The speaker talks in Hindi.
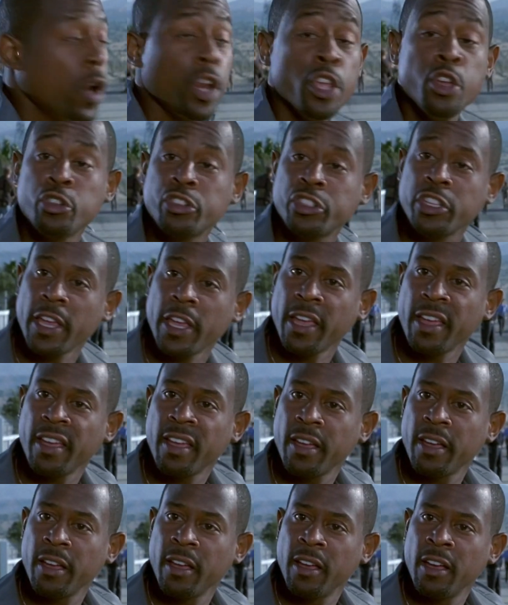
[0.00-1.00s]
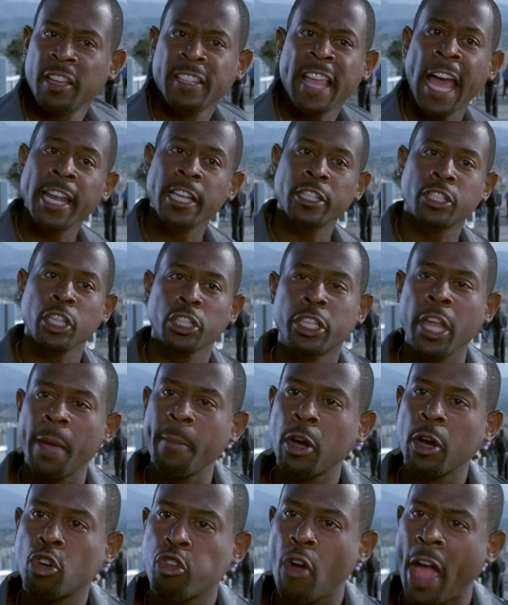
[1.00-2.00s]
क्या दिख रहा है उसी
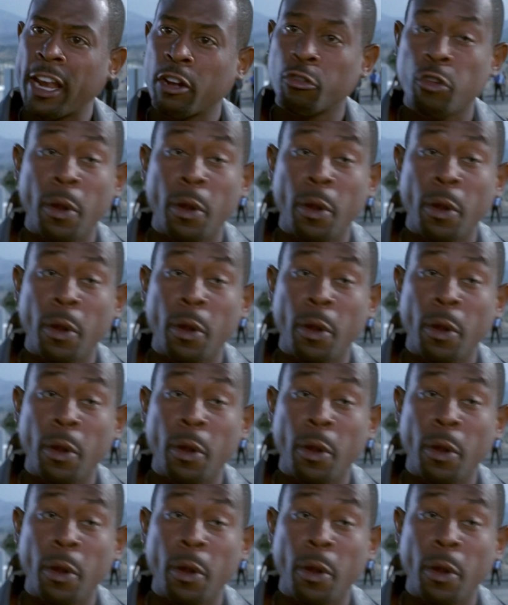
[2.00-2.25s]
देश में मेरा